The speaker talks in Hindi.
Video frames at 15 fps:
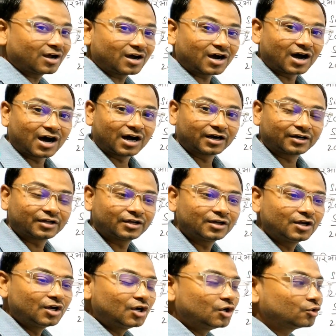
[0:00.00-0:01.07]
और
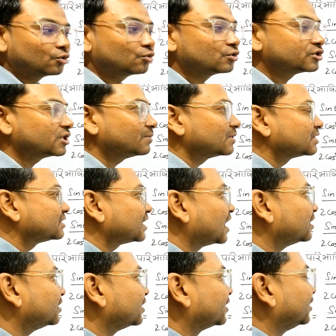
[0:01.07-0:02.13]
आठ तो क्वेश्चन
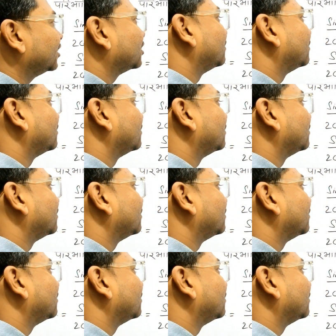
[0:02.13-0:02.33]
नंबर सात